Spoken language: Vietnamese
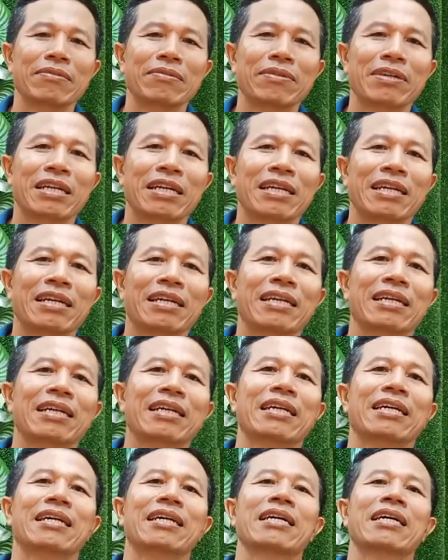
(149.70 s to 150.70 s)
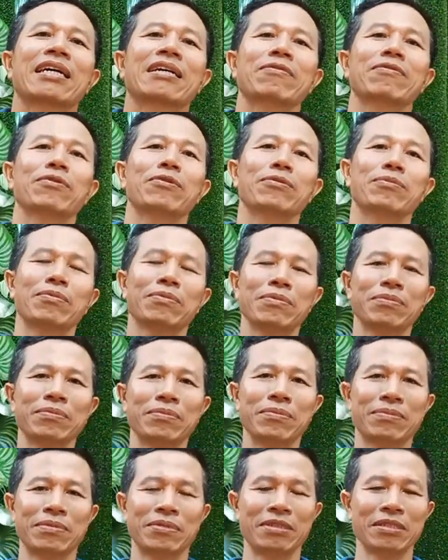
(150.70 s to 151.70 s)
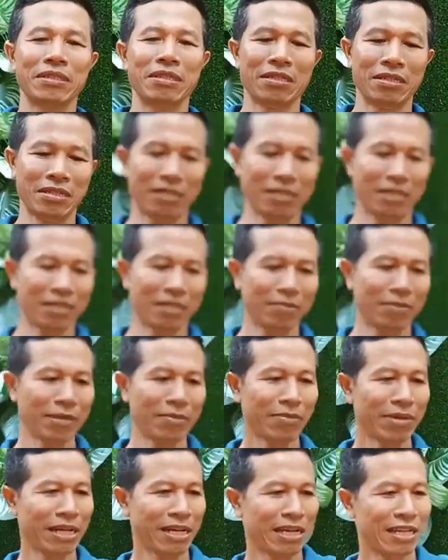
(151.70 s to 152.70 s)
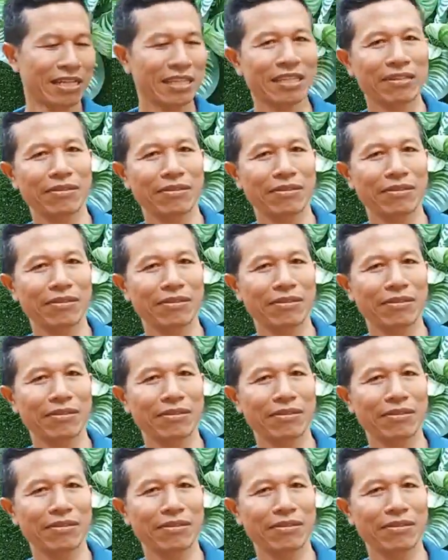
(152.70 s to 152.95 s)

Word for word: và hạnh phúc. Cảm ơn bạn đã